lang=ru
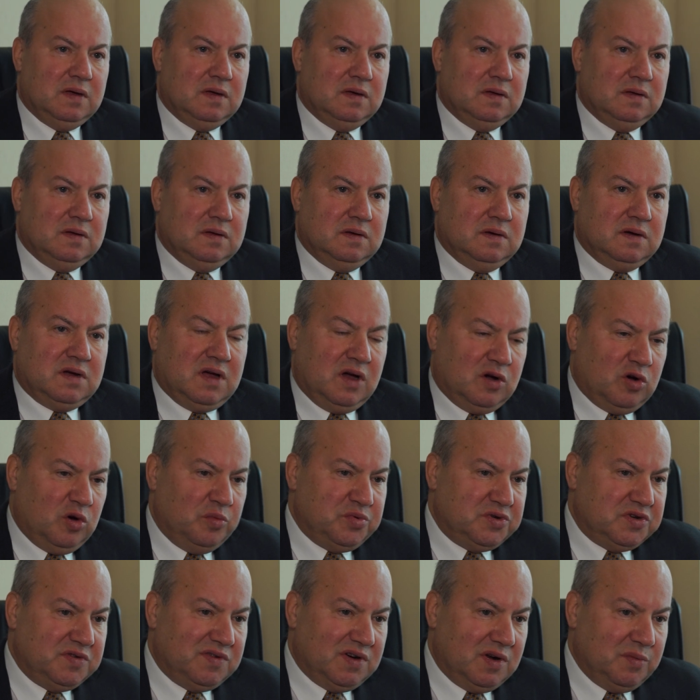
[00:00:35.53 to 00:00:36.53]
э, как
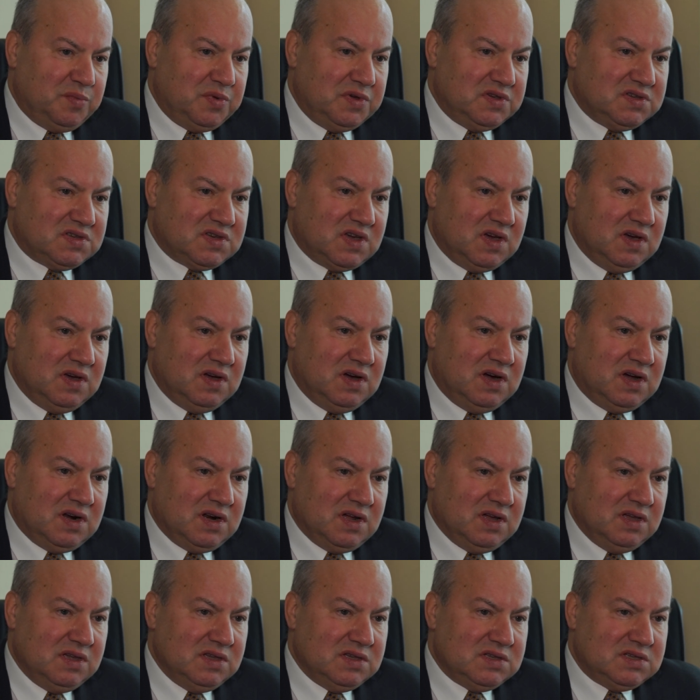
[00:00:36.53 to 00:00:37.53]
общеевропейская
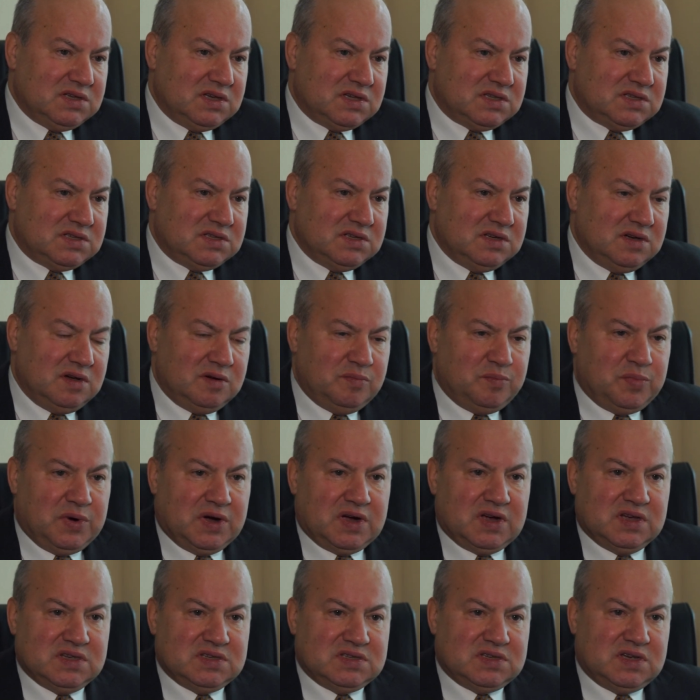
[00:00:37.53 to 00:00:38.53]
организация
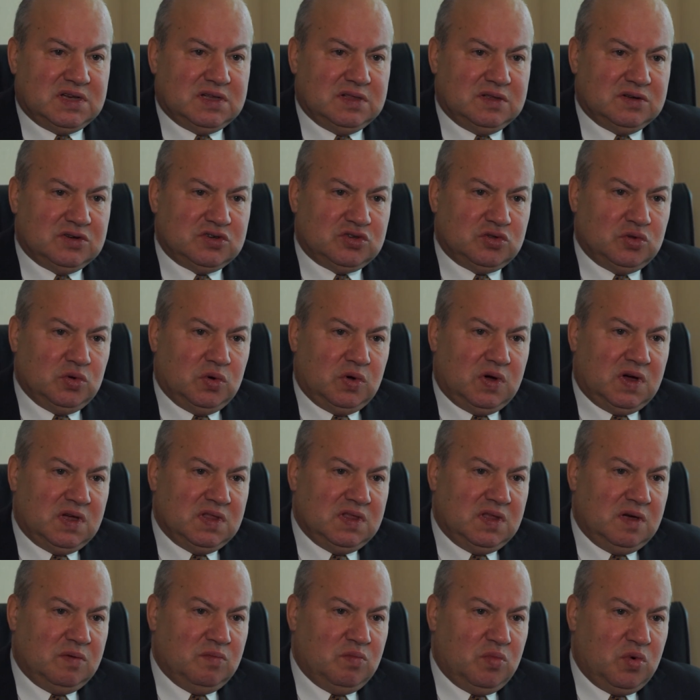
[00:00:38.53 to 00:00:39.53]
показала, что
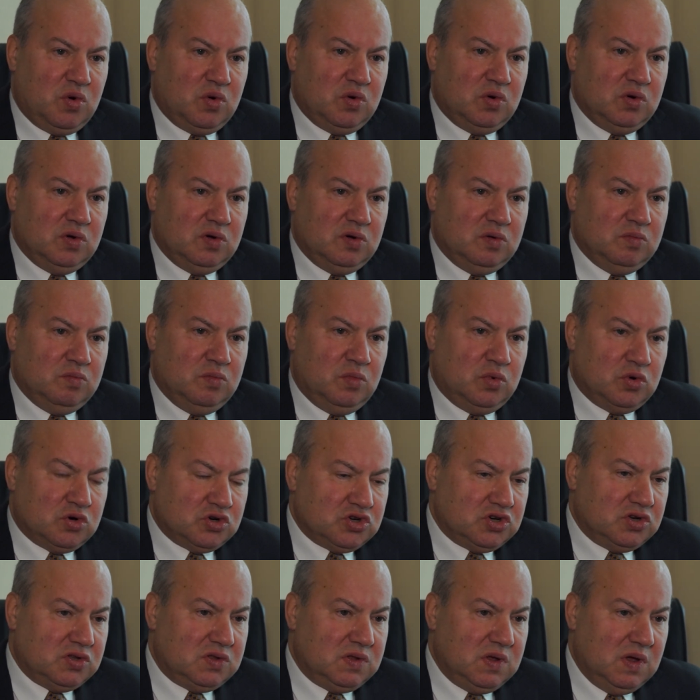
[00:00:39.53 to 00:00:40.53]
она могу,
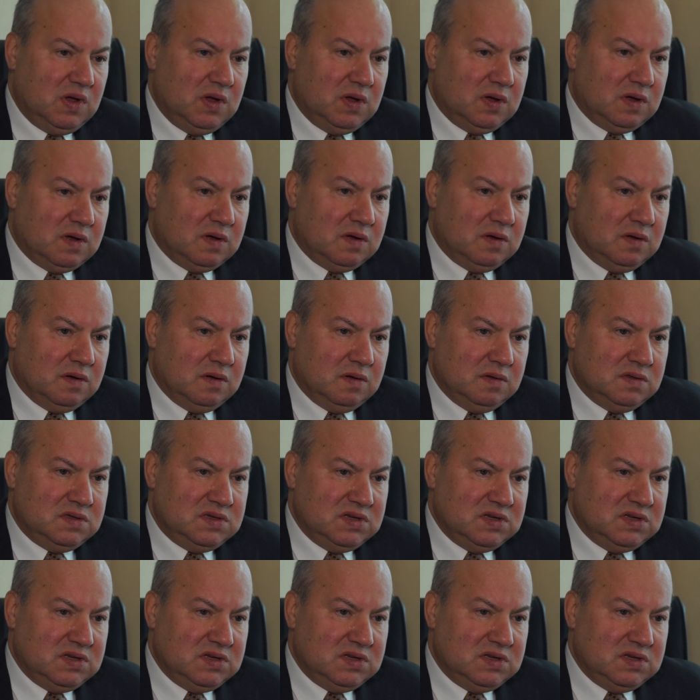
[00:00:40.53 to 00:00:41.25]
может э,